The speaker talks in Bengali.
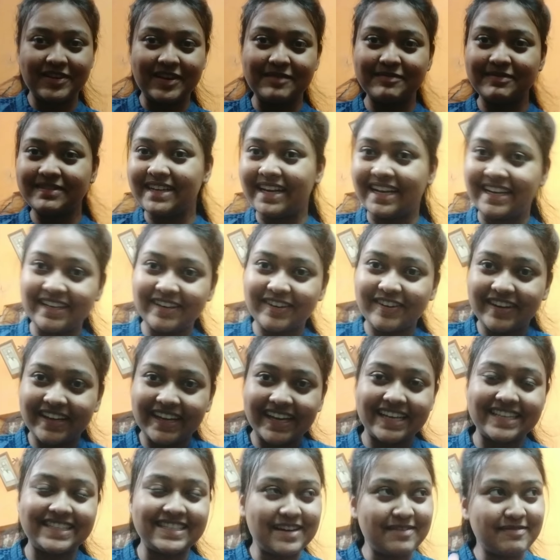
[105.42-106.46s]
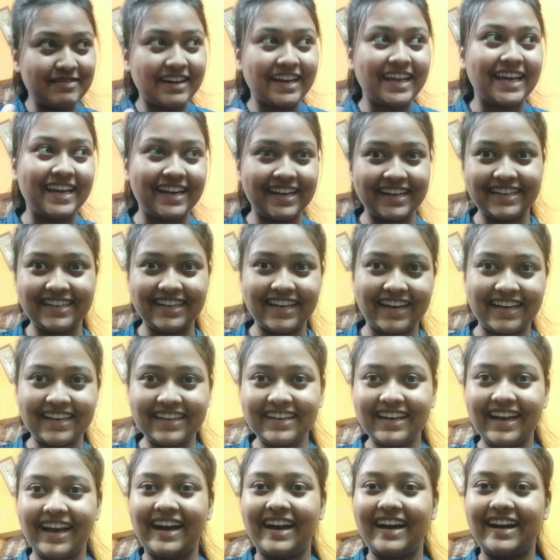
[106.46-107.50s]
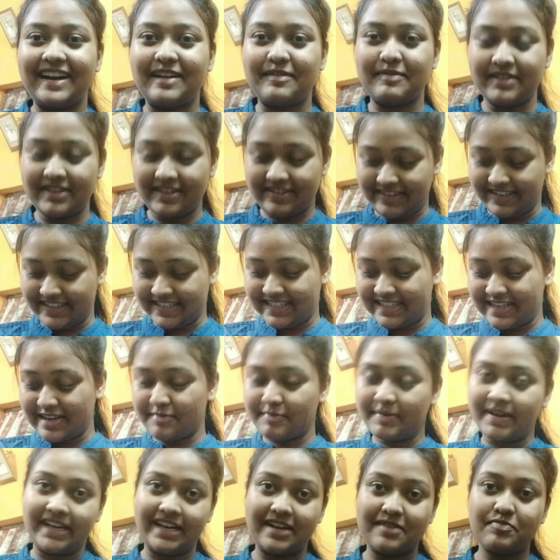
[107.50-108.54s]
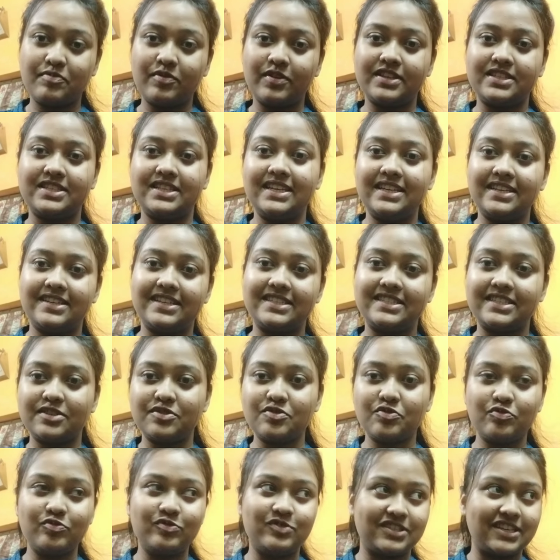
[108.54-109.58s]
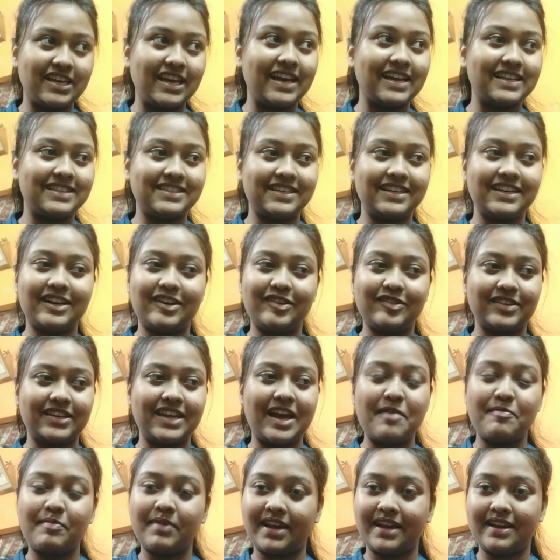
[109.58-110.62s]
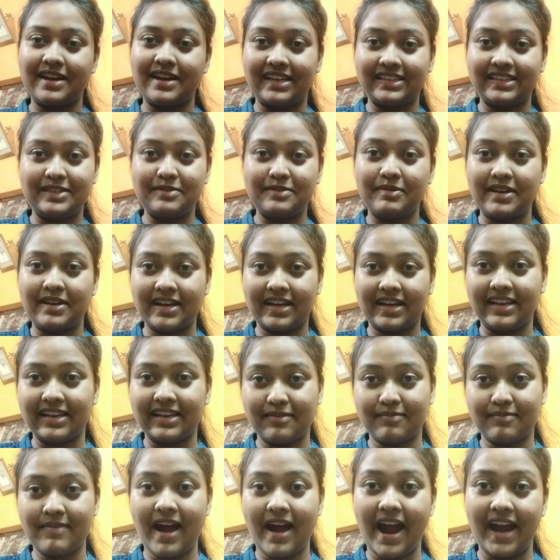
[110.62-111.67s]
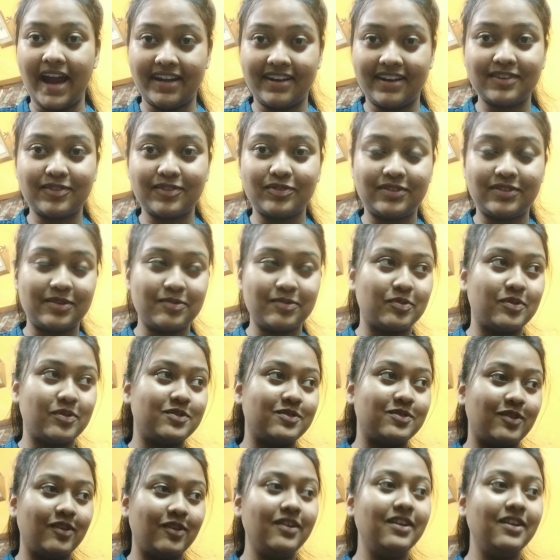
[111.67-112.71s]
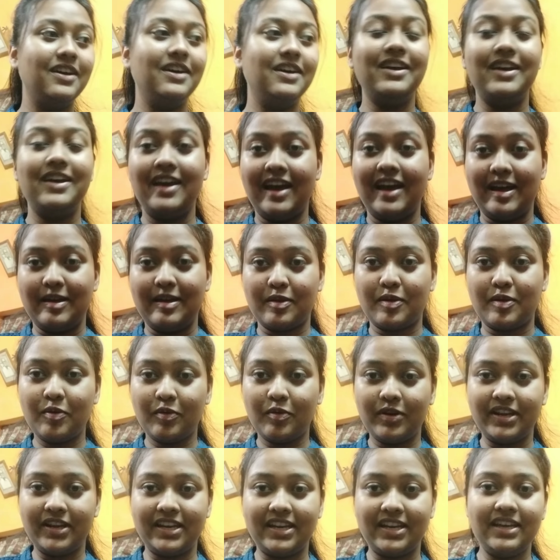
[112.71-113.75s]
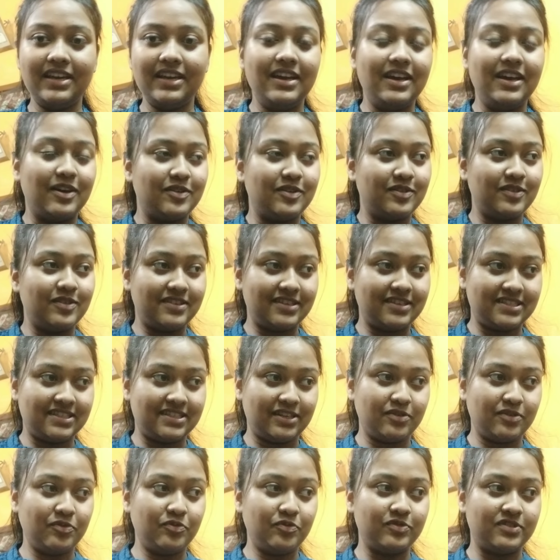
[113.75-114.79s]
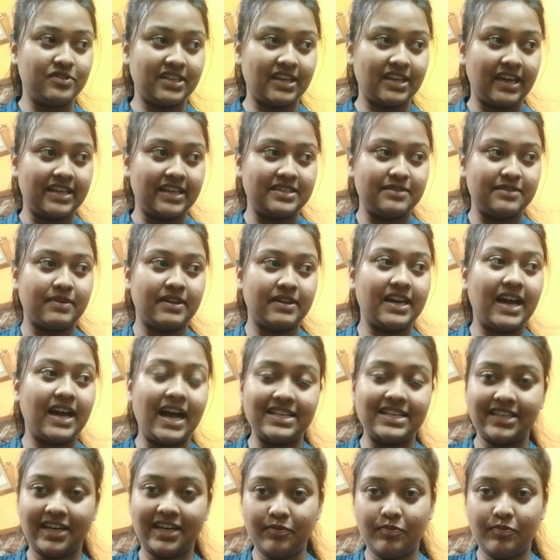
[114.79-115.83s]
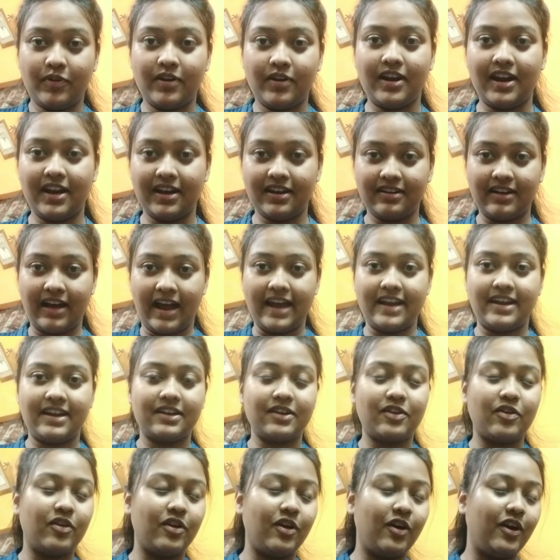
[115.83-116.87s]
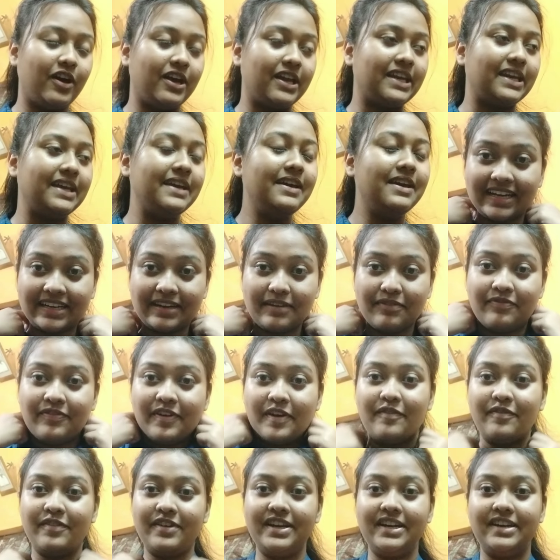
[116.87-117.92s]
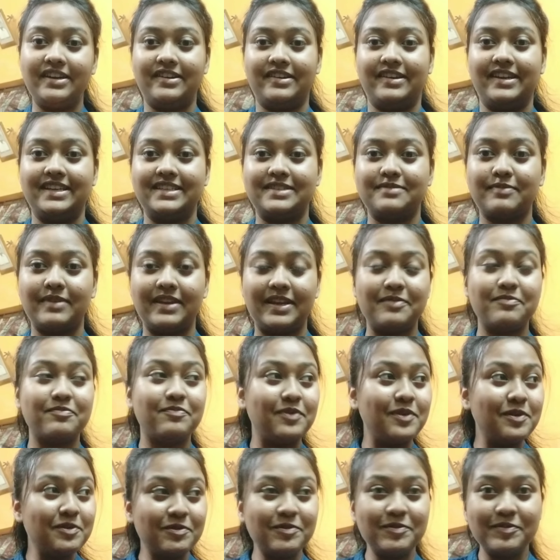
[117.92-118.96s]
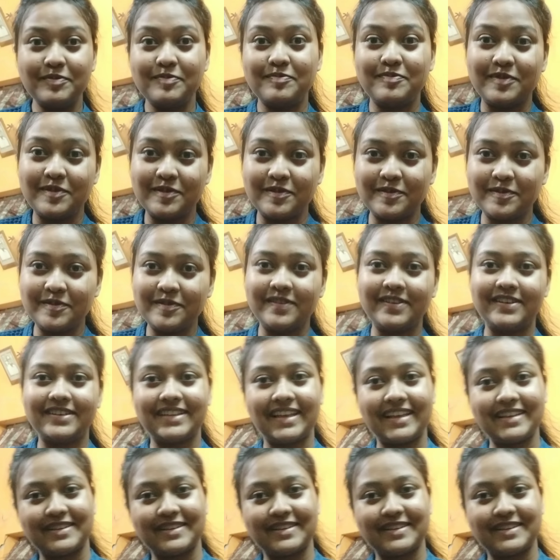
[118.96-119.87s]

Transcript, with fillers: আমি রেডি হয়ে গেছি আমার হেয়ার ডান আর আমার ড্রেসটা আমি এটা পরেছি ড্রেস একটু কুচকে গেছে কারণ কি আমাকে রাত্রিবেলা কালকে মা আয়রন করতে বলেছিল আমি করিনি কারণ ড্রেসটা একটু কুচকে গেছে মানে কাচার পর আর আয়রন করা হয়নি একটা ফেভারিট ড্রেস মানে ব্লু ব্লু তাই